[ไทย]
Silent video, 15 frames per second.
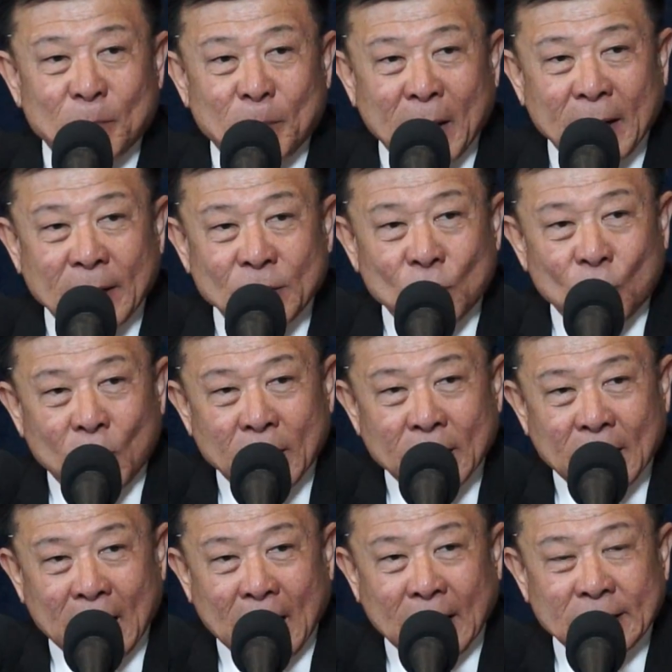เป็นหน่วย
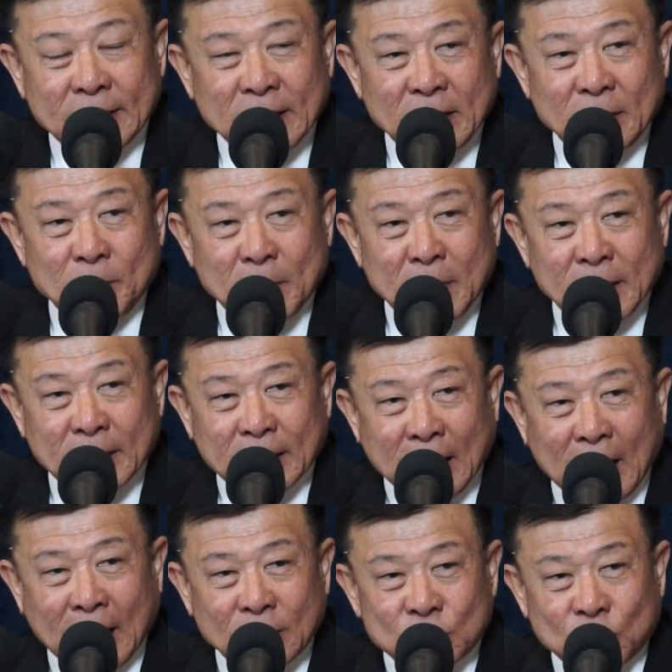งานที่มี
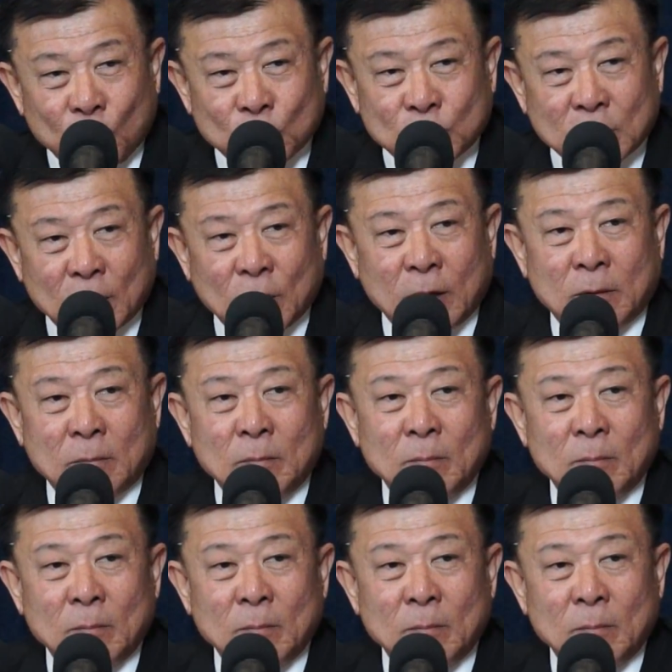การทุจริต